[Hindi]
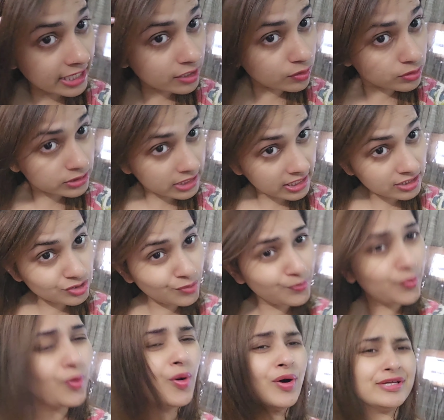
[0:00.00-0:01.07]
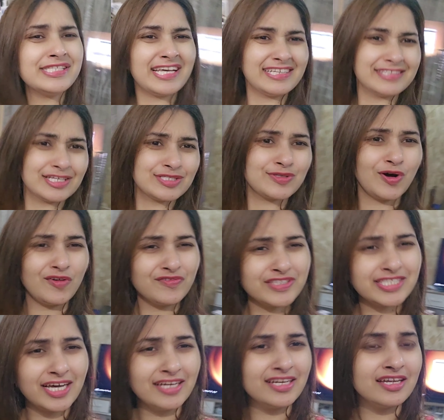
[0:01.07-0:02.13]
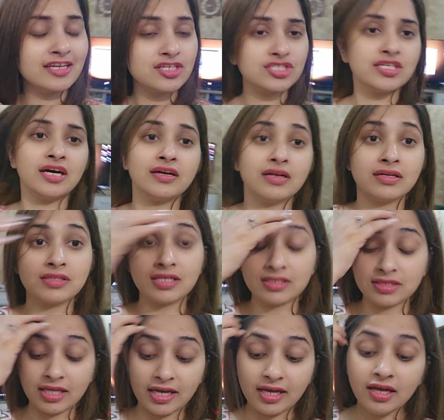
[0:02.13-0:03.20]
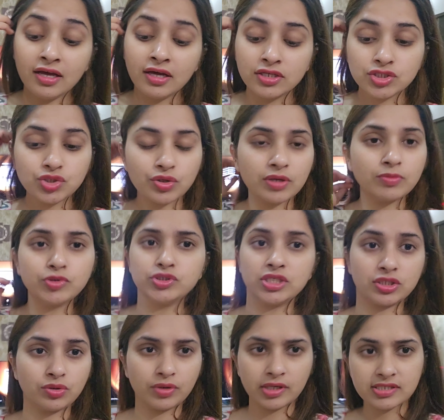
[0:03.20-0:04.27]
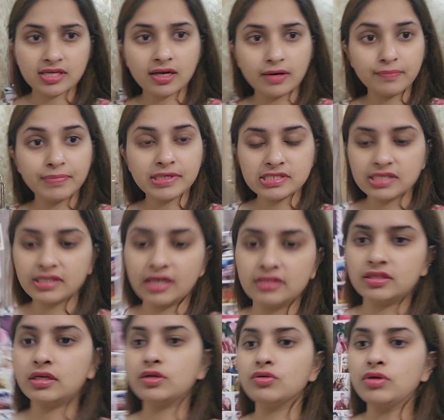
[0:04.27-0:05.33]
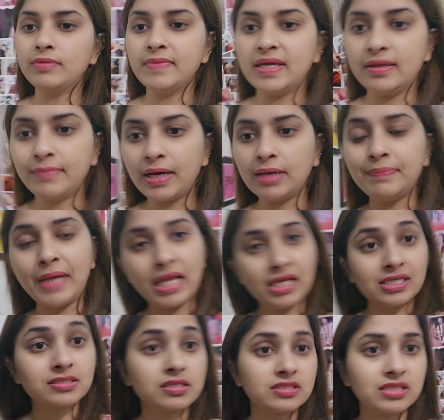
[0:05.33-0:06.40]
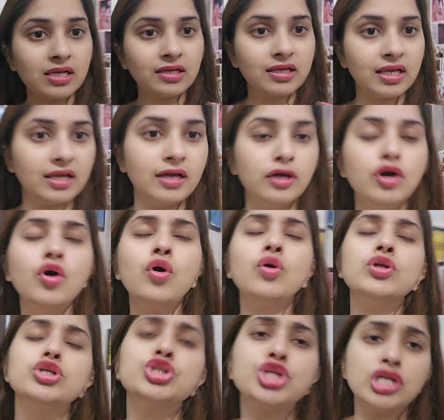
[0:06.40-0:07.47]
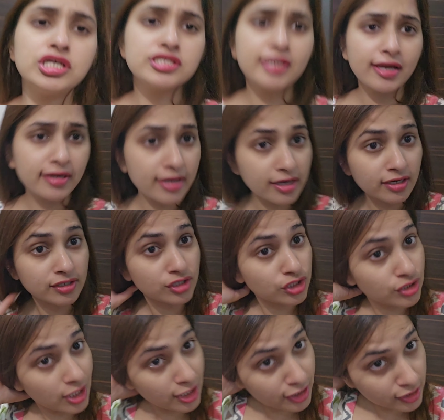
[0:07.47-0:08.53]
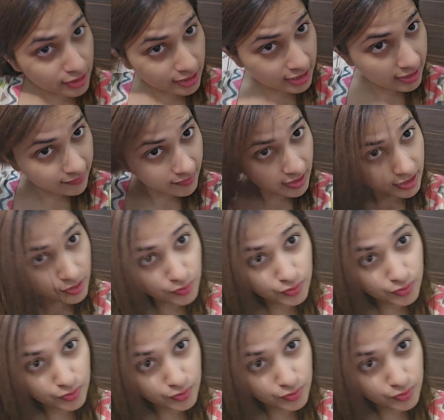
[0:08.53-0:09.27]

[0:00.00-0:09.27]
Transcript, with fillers: एक होता है जो बहुत ज़्यादा सॉफ्ट सा नरिश्ता कर देता है जो कि मुझे थोड़ा सा कम पसंद आता है क्योंकि मेरे बाल पहले से सिल्की हैं और इतना सिल्की कर देता है लेकिन ये वाला